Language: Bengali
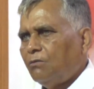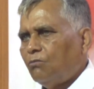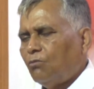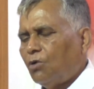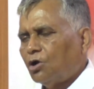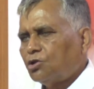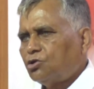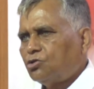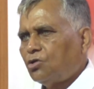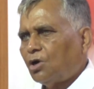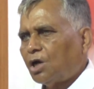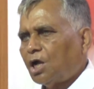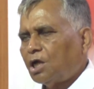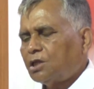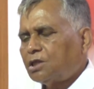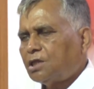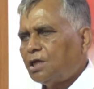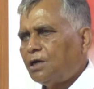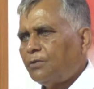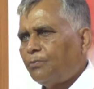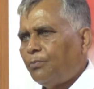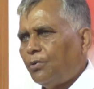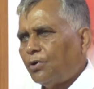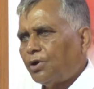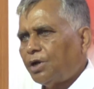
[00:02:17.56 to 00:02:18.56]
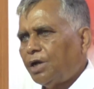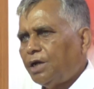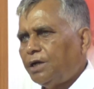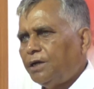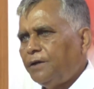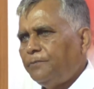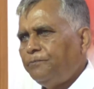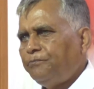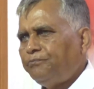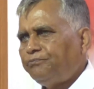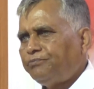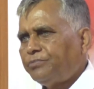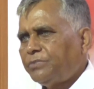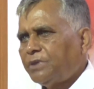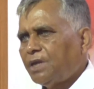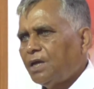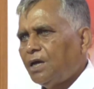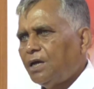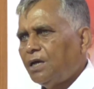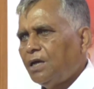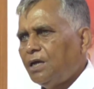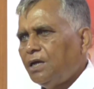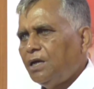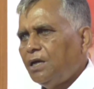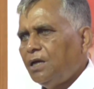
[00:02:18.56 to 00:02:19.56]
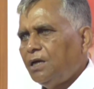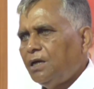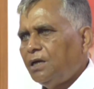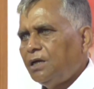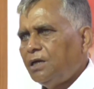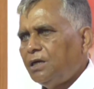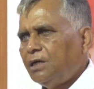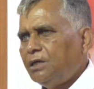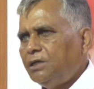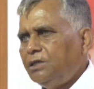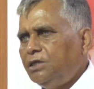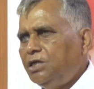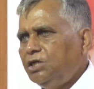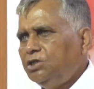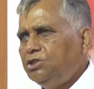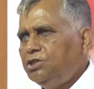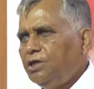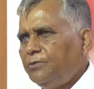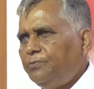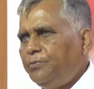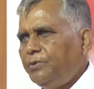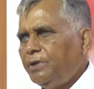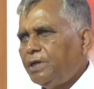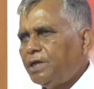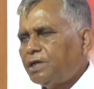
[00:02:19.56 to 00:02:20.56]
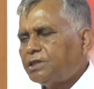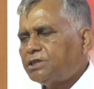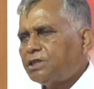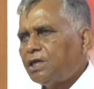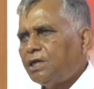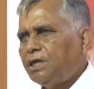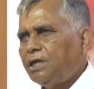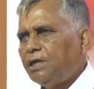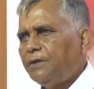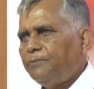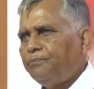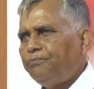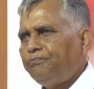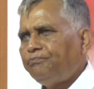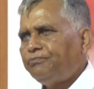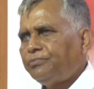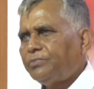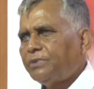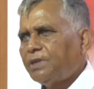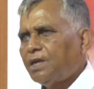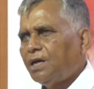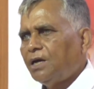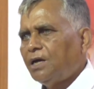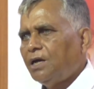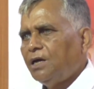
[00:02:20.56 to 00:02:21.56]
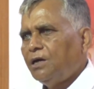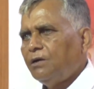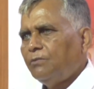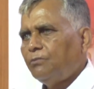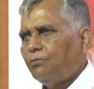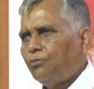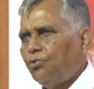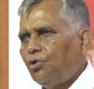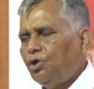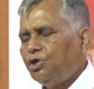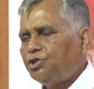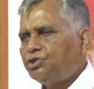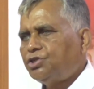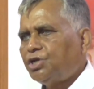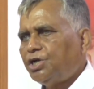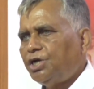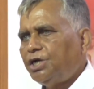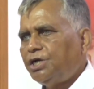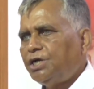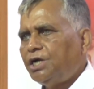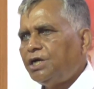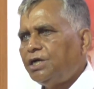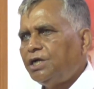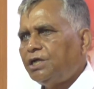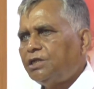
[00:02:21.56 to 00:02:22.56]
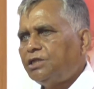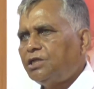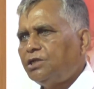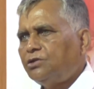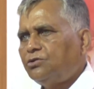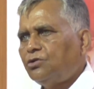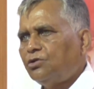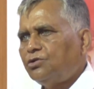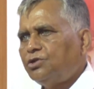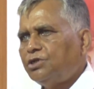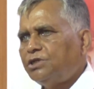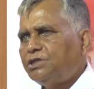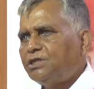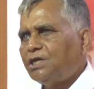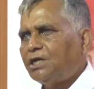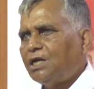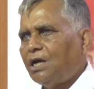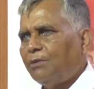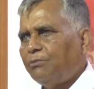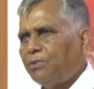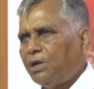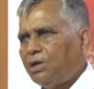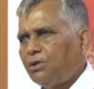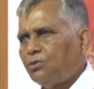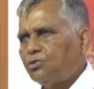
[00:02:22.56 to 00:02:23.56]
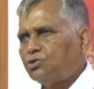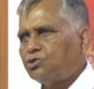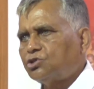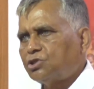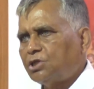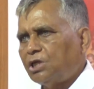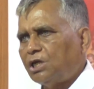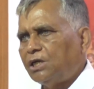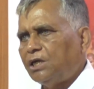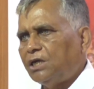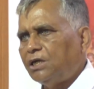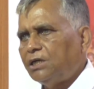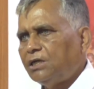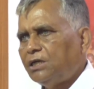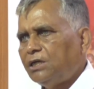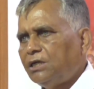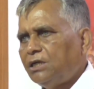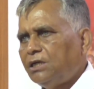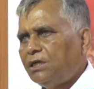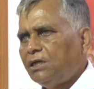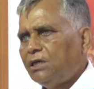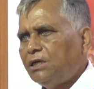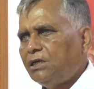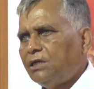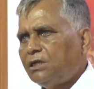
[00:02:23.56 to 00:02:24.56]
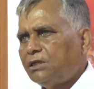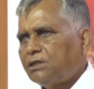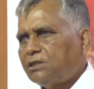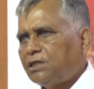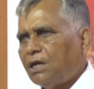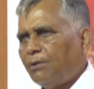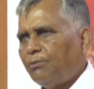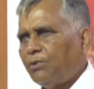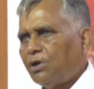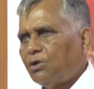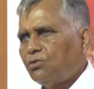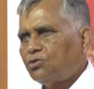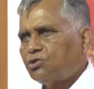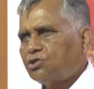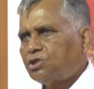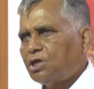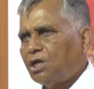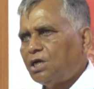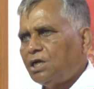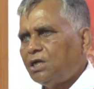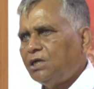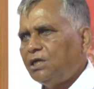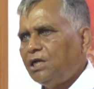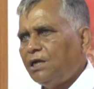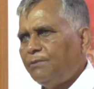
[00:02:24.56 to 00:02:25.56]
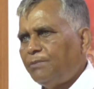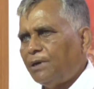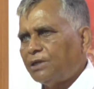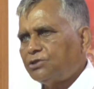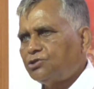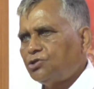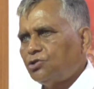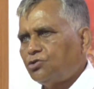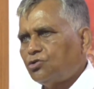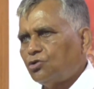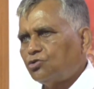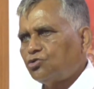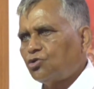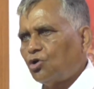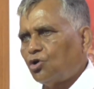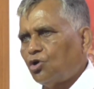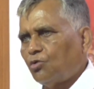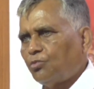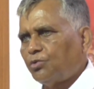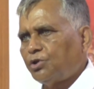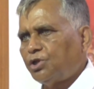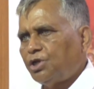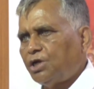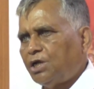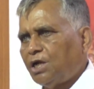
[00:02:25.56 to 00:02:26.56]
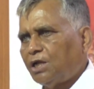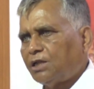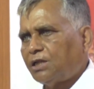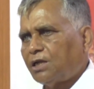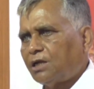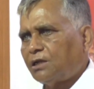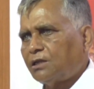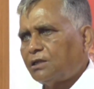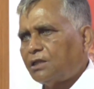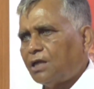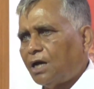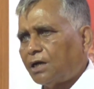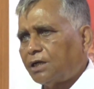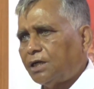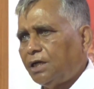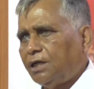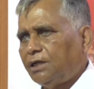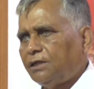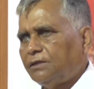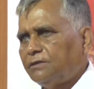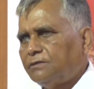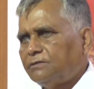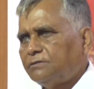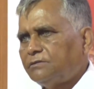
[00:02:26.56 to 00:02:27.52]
মধ্যরাতের পরে ডিজিপি এসে পুলিশ রেডের নেতৃত্ব দিচ্ছেন এমএলএ হোস্টেলে সে এমএলএ হোস্টেলে নির্বাচিত জনপ্রতিনিধিরা থাকেন